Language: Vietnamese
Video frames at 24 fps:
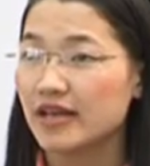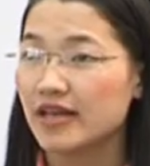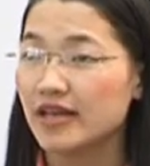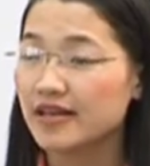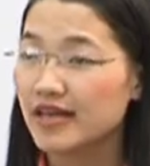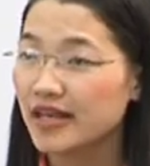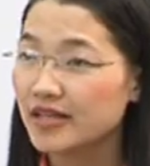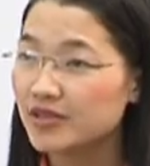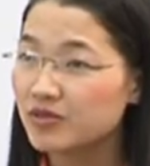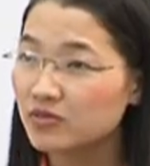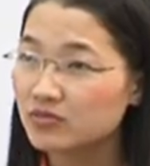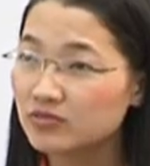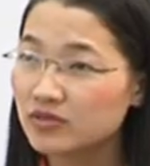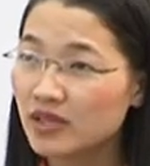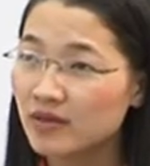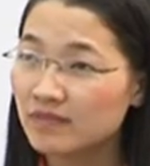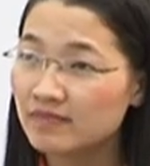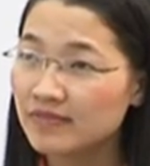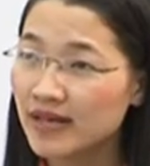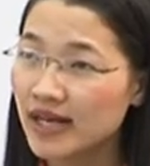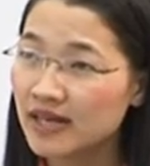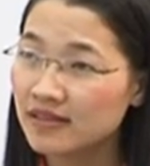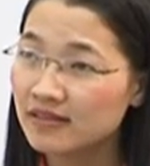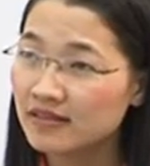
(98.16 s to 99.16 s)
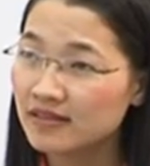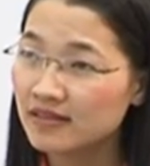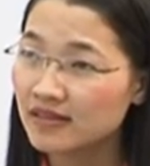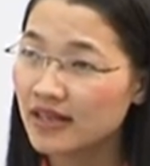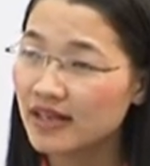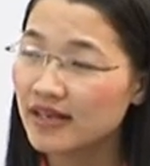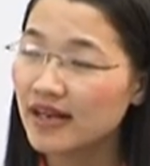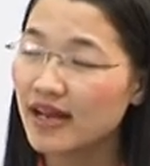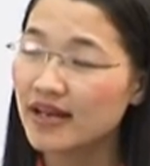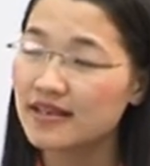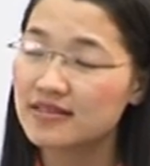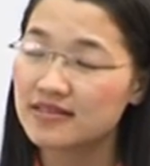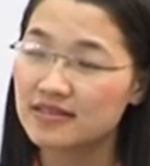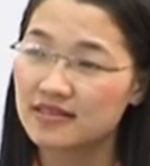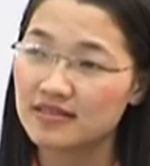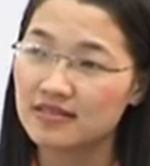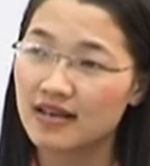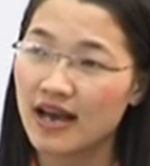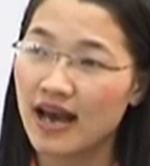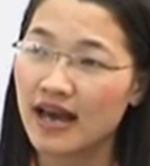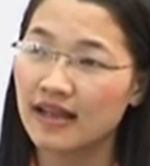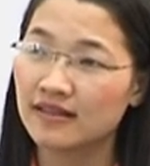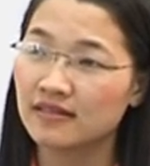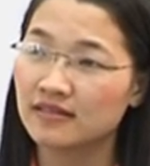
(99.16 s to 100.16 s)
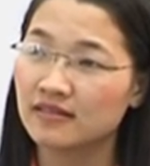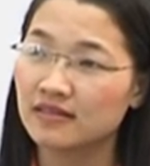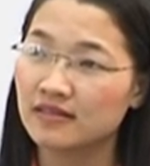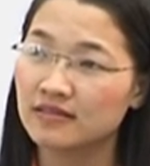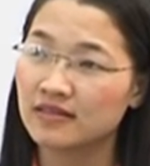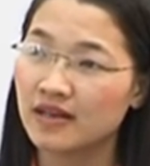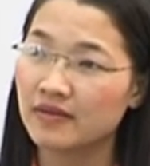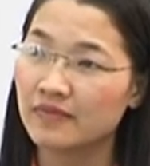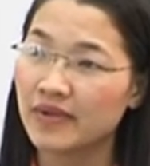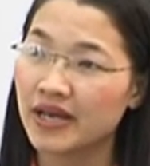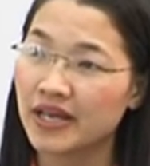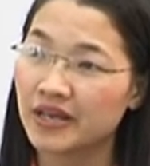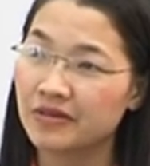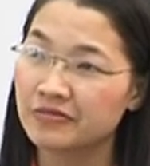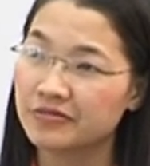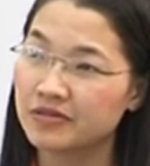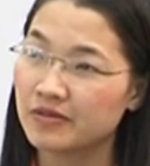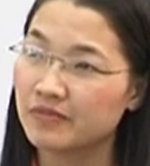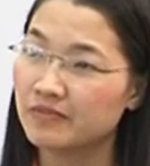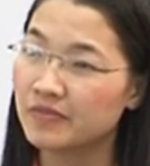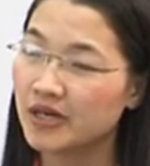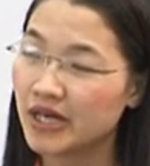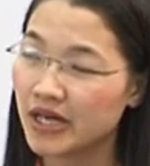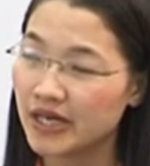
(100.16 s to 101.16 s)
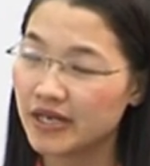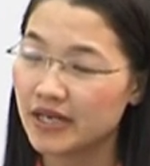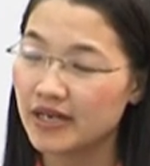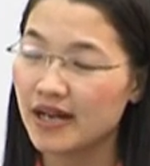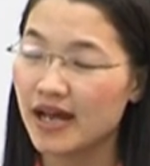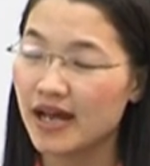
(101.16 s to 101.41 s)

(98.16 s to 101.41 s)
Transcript: hiện nay trung tâm đang tiến hành dự án từ năm 2010 đến